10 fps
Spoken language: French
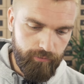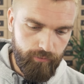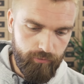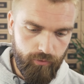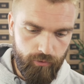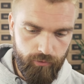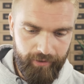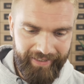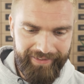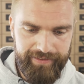n'est autre que
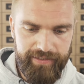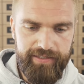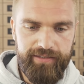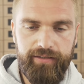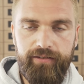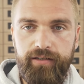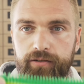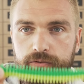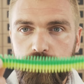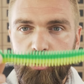le Ring
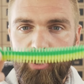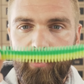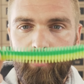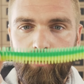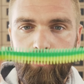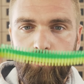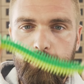TT de chez euh,